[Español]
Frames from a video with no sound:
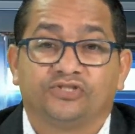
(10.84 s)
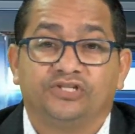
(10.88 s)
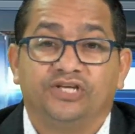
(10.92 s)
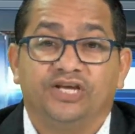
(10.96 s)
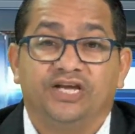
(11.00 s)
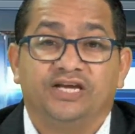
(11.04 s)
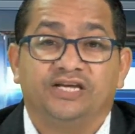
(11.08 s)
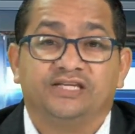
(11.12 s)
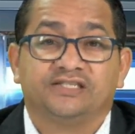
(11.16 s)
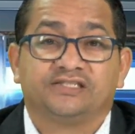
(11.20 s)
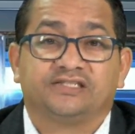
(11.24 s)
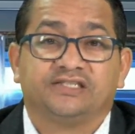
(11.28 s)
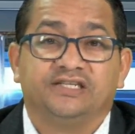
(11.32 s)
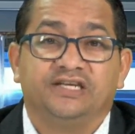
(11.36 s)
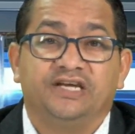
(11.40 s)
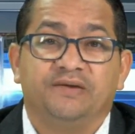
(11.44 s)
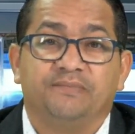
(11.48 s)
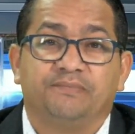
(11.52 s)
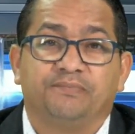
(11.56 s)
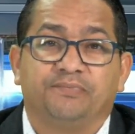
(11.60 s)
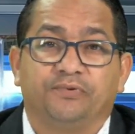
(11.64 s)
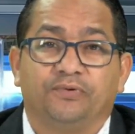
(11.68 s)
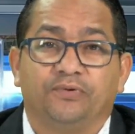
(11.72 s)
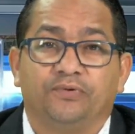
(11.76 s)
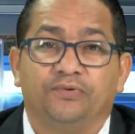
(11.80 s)
¿Quién es quién?
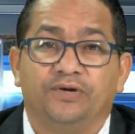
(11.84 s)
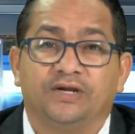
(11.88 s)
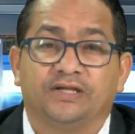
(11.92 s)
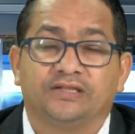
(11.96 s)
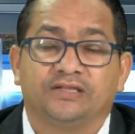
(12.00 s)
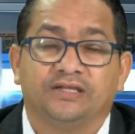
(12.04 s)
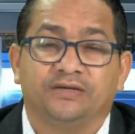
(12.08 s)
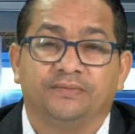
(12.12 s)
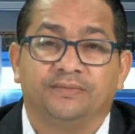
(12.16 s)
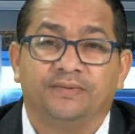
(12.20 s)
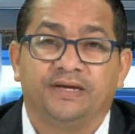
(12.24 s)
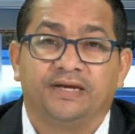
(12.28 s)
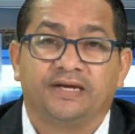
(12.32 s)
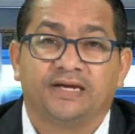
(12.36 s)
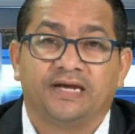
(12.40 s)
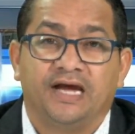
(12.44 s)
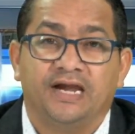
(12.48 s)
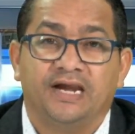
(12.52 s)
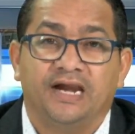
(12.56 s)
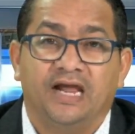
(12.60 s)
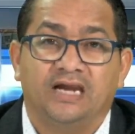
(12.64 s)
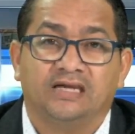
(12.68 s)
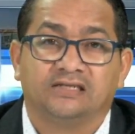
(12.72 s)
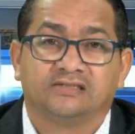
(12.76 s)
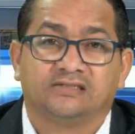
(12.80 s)
por Luna TV,
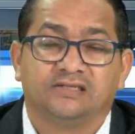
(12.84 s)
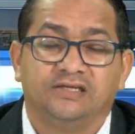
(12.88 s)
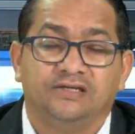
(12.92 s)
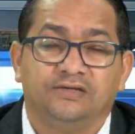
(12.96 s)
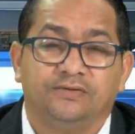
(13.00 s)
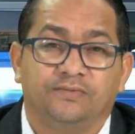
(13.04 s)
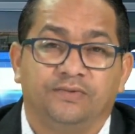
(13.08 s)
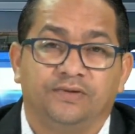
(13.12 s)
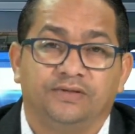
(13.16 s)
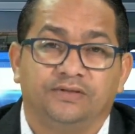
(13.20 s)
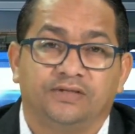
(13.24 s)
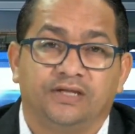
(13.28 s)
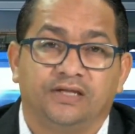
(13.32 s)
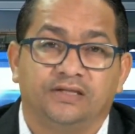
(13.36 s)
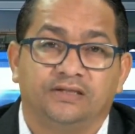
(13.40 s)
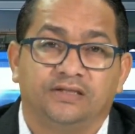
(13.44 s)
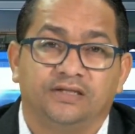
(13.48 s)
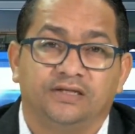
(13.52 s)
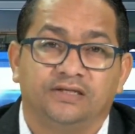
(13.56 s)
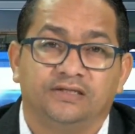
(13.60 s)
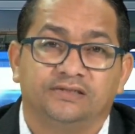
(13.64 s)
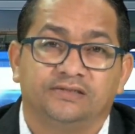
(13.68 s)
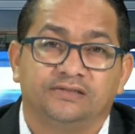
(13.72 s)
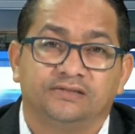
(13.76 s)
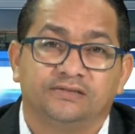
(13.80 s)
Canal
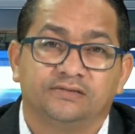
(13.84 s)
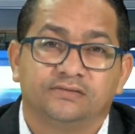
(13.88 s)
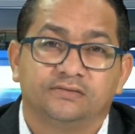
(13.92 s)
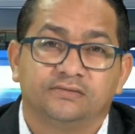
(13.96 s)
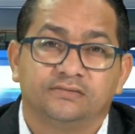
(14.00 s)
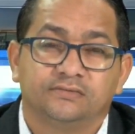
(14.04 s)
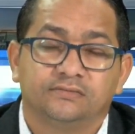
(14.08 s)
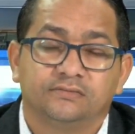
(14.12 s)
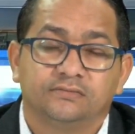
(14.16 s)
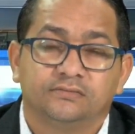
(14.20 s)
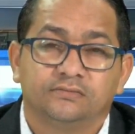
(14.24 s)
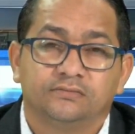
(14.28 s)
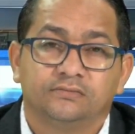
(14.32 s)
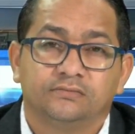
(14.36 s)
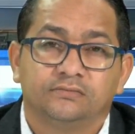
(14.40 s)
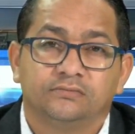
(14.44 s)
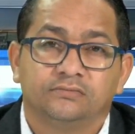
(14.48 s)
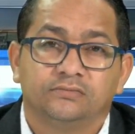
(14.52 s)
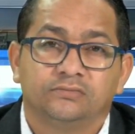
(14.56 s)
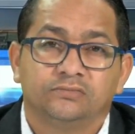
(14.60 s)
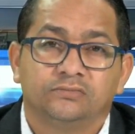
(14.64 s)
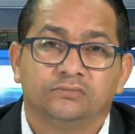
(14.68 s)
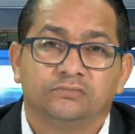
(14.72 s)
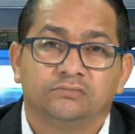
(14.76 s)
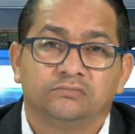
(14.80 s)
53.
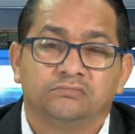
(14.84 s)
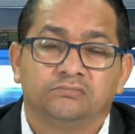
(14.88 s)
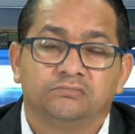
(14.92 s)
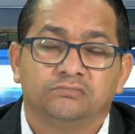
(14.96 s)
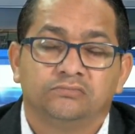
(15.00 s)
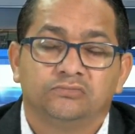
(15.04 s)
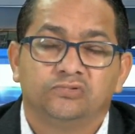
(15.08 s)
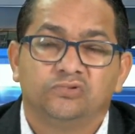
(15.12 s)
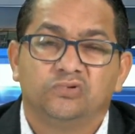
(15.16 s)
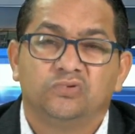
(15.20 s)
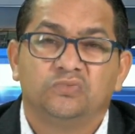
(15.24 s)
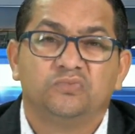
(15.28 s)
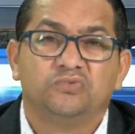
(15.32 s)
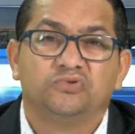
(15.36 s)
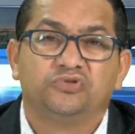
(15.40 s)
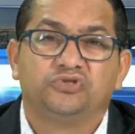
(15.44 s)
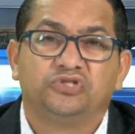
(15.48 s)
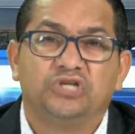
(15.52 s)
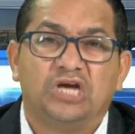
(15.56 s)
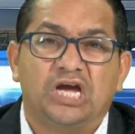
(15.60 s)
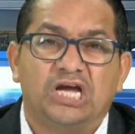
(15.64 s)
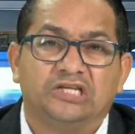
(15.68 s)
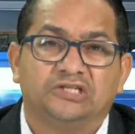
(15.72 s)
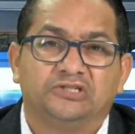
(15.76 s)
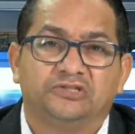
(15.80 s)
Un
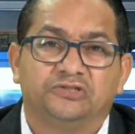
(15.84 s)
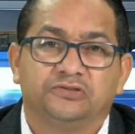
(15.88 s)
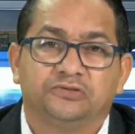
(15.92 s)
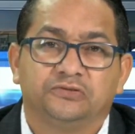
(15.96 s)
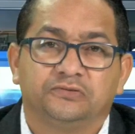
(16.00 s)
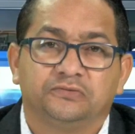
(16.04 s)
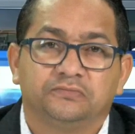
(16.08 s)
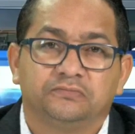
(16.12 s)
muchacho,